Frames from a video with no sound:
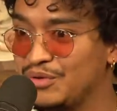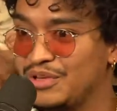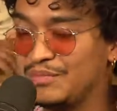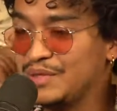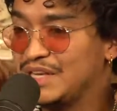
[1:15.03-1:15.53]

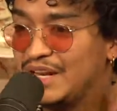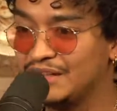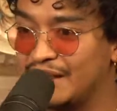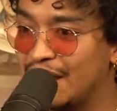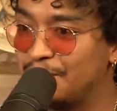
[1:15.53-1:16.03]
y empecé a ir
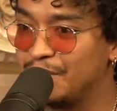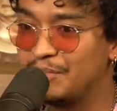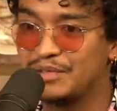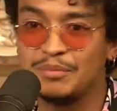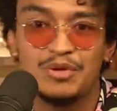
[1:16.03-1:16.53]
a terapia,
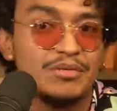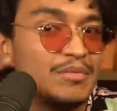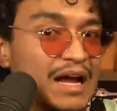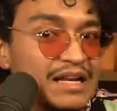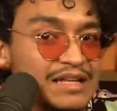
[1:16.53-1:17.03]
empecé a ponerme
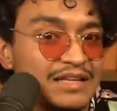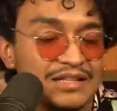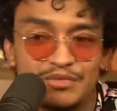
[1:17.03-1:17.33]
balines,